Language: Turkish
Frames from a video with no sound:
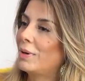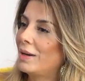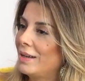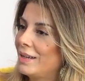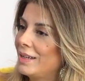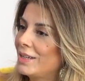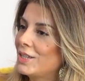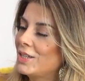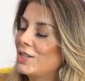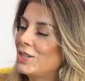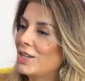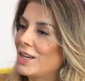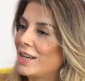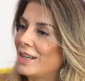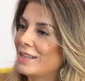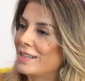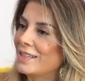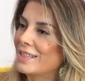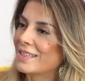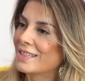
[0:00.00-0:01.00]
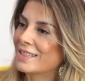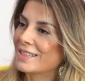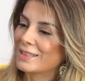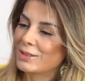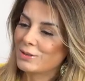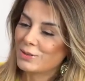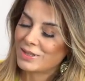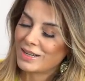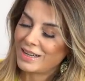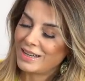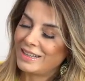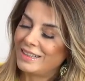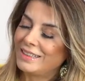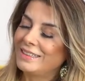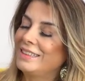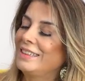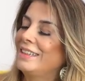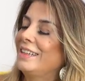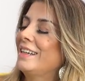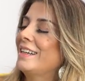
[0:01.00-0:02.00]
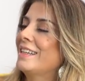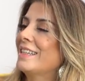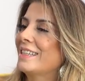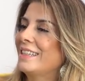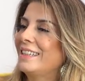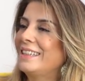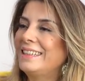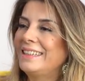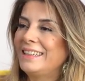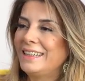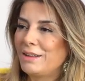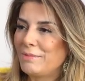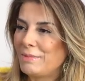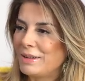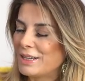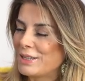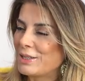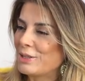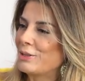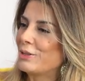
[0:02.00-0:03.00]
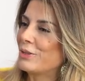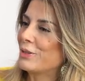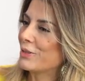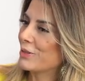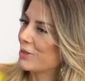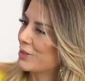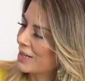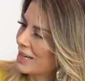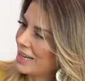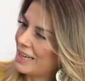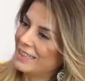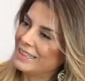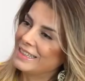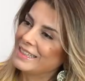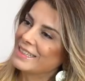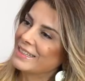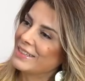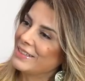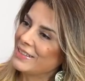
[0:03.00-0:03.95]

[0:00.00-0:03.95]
paylaşacağınız güzel anılarınızı da dinlemek istiyoruz. Hoş geldiniz